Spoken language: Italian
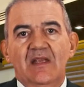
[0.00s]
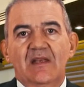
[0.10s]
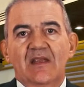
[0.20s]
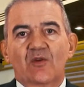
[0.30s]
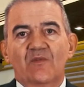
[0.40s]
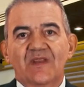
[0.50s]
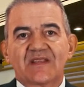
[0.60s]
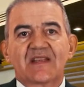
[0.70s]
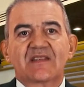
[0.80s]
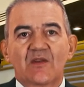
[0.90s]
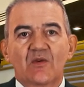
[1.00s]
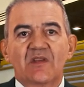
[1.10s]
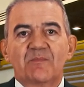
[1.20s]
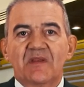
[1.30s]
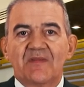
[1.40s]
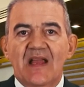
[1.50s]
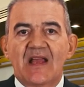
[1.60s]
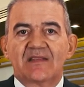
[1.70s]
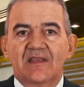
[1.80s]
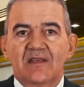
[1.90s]
Le conversazioni
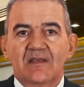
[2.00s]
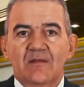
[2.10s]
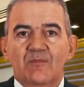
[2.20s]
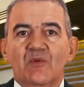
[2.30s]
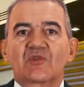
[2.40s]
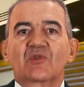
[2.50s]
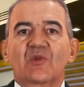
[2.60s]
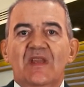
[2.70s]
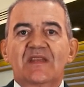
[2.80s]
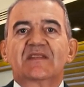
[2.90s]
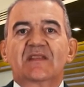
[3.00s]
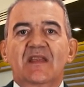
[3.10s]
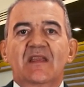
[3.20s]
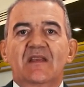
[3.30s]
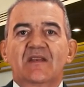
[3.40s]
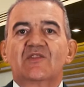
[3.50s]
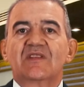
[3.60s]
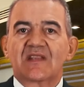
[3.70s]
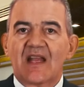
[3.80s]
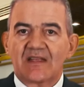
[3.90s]
private possono essere
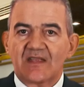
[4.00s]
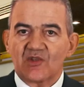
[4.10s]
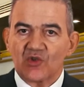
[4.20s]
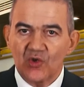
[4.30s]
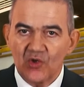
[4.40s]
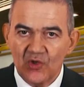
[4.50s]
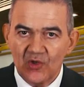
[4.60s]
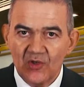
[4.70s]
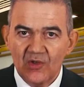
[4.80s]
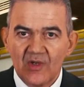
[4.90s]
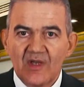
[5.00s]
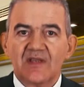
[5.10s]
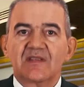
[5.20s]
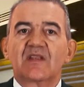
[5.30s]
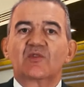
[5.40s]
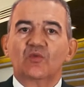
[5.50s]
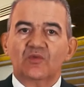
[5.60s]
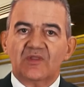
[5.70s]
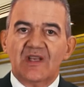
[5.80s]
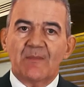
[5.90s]
registrate solo se
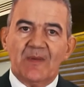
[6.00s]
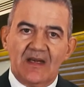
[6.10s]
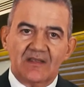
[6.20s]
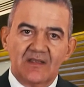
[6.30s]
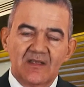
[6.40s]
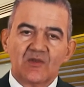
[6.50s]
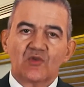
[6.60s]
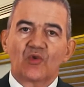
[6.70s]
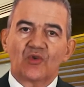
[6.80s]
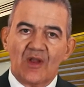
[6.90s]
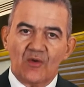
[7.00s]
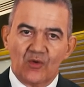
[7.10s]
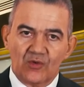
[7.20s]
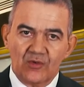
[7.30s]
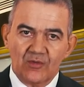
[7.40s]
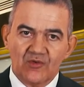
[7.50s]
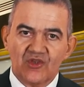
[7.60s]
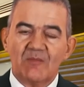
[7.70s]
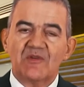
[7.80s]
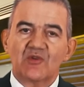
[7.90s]
tutte le parti sono d'accordo.
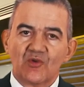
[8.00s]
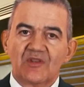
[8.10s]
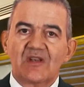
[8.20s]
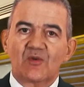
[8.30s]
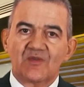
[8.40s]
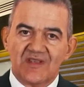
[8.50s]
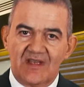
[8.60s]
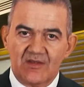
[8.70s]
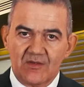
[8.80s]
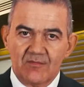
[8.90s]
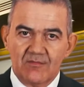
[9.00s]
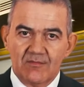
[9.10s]
C'è bisogno del consenso.